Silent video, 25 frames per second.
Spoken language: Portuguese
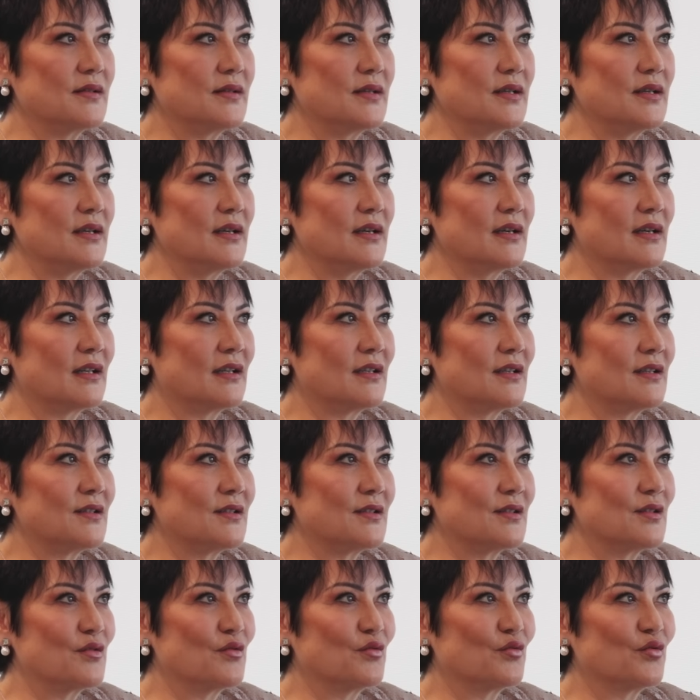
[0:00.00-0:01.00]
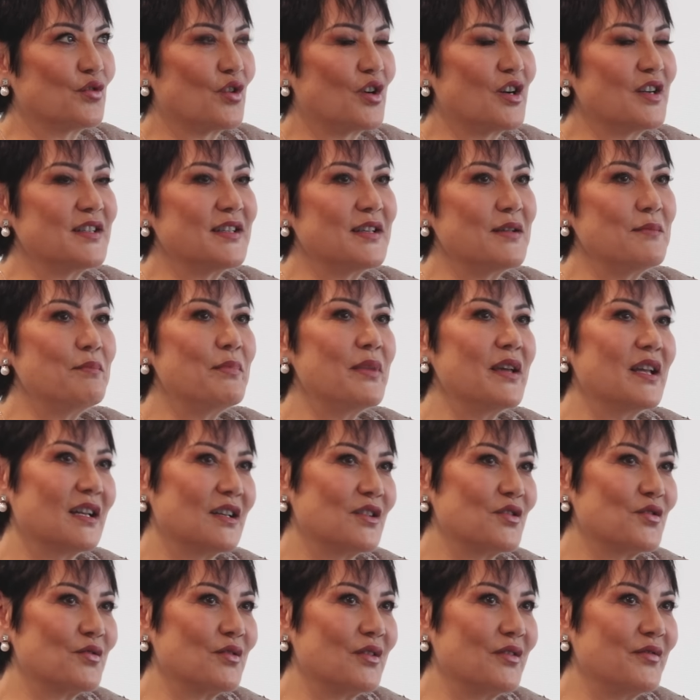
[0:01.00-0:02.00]
assim, elas não torcem
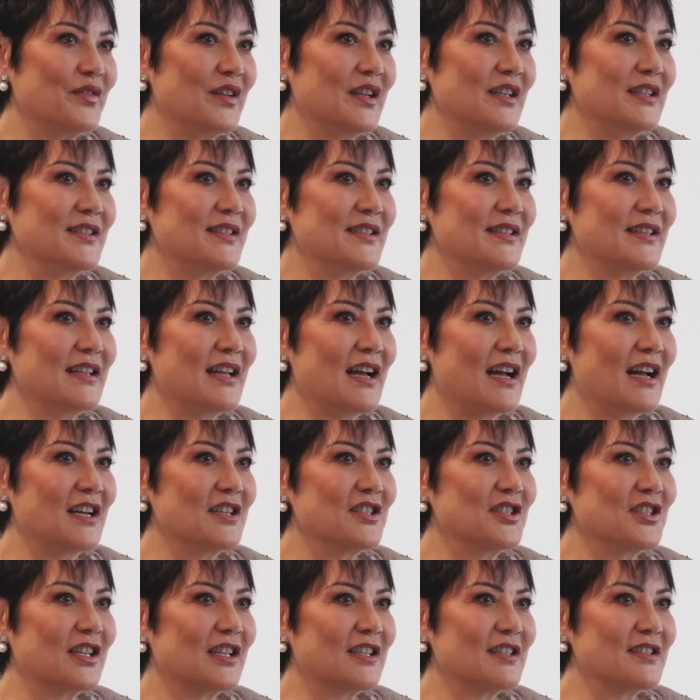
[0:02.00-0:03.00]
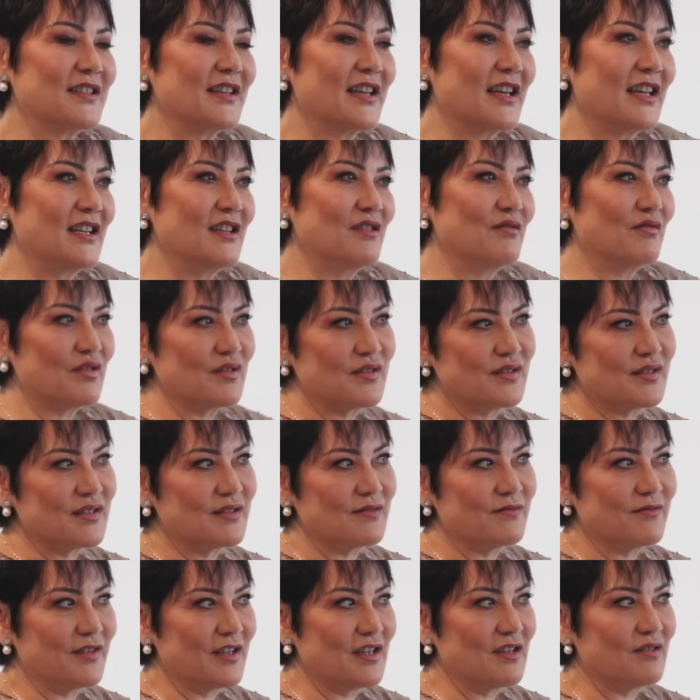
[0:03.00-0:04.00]
pela sua felicidade, elas querem
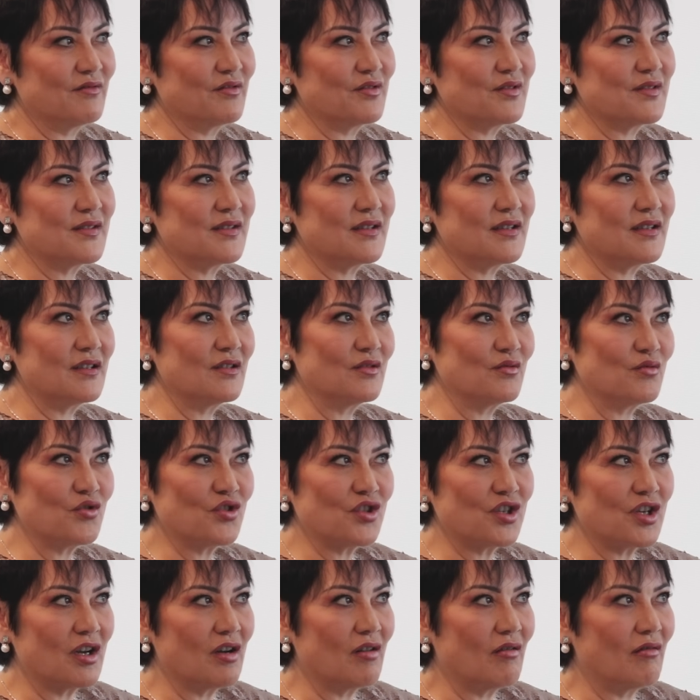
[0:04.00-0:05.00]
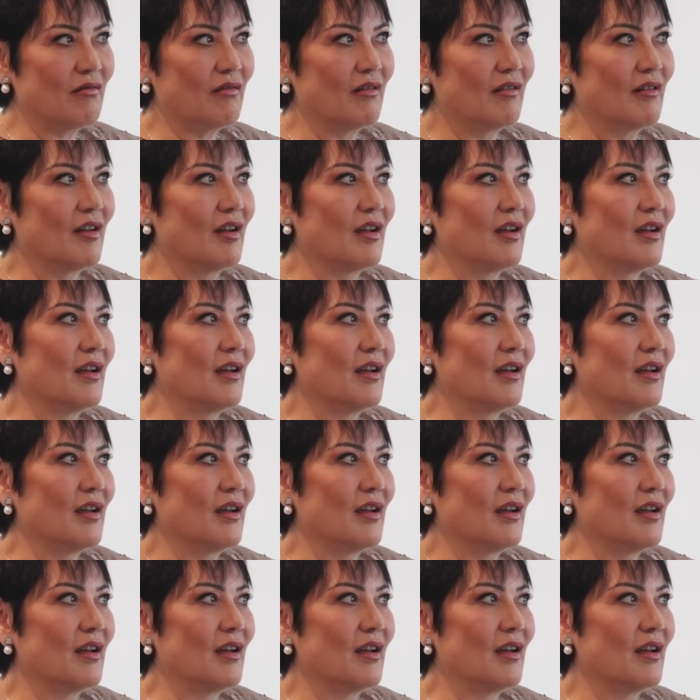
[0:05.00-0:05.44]
ver você no chão.